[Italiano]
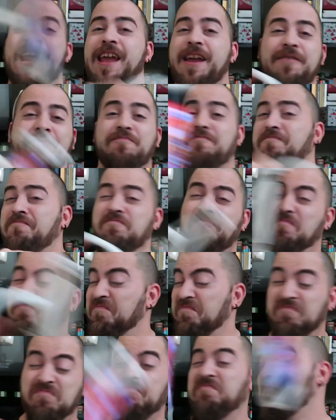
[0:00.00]
e
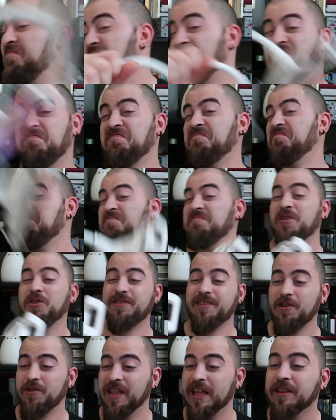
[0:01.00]
me lo
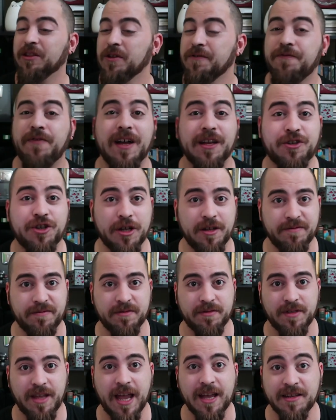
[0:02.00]
stavo dando in faccia,
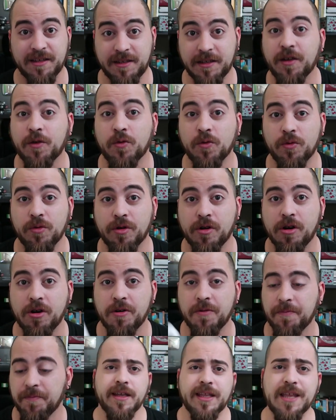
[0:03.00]
è
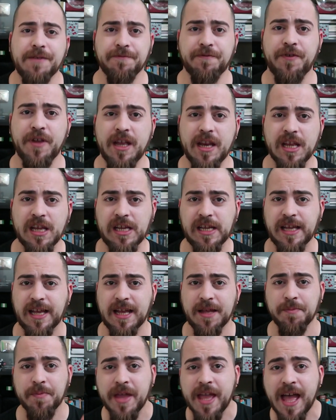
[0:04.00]
sicuro. Ed infine
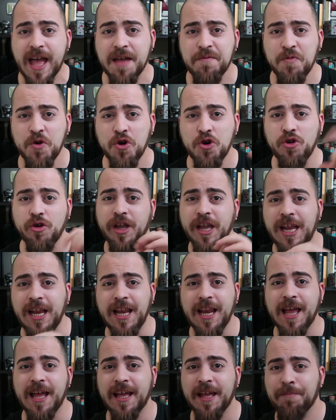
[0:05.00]
abbiamo
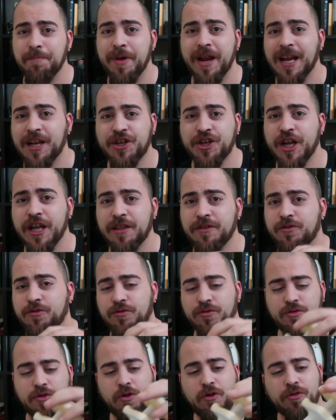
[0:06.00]
il
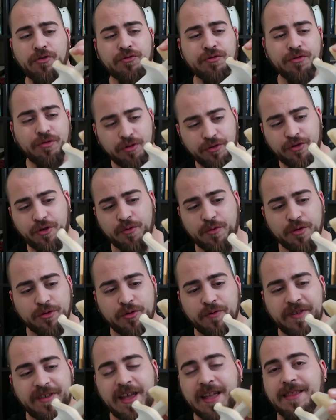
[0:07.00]
braccetto coso, non lo so
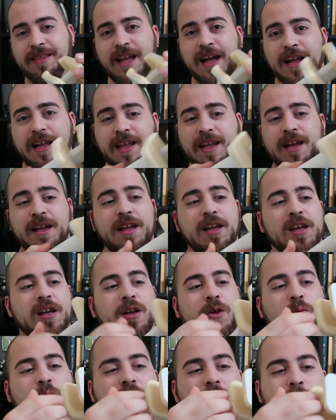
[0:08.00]
dove si attacca.
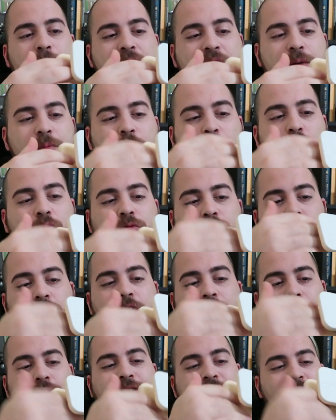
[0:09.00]
Qui abbiamo
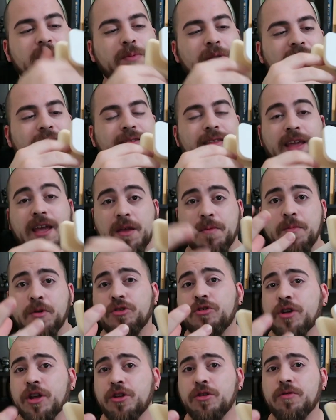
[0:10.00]
una cosa di plastica in
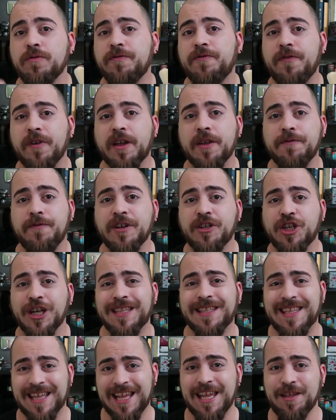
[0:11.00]
modo che, fa, che
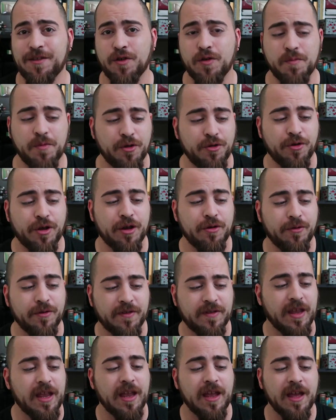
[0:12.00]
faccia attrito, in modo che
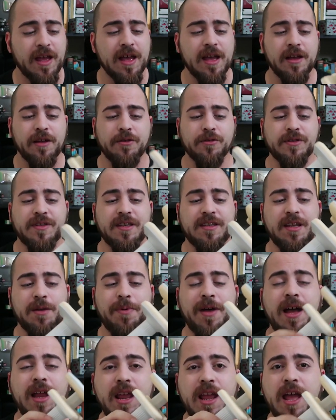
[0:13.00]
non, se, non si
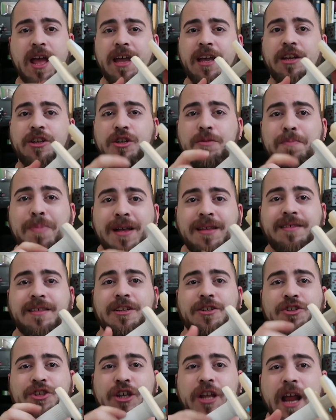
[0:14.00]
separi e ci
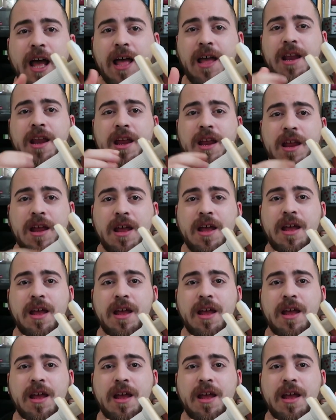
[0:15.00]
basta girare